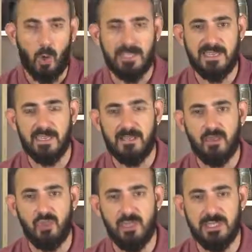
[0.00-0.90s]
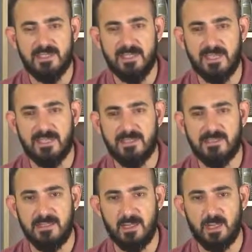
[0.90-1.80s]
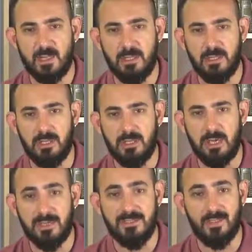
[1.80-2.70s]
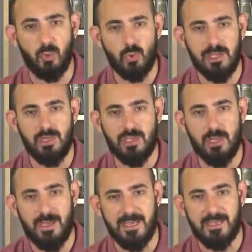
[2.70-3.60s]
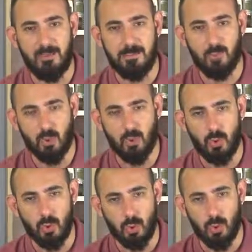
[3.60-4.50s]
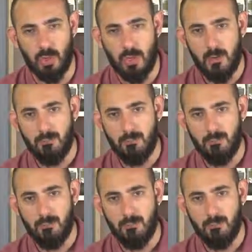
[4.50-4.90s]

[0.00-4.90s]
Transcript: Öte yandan cihazın arkasında e, arkasına güç girişinin hemen yanında bir buton görülüyor.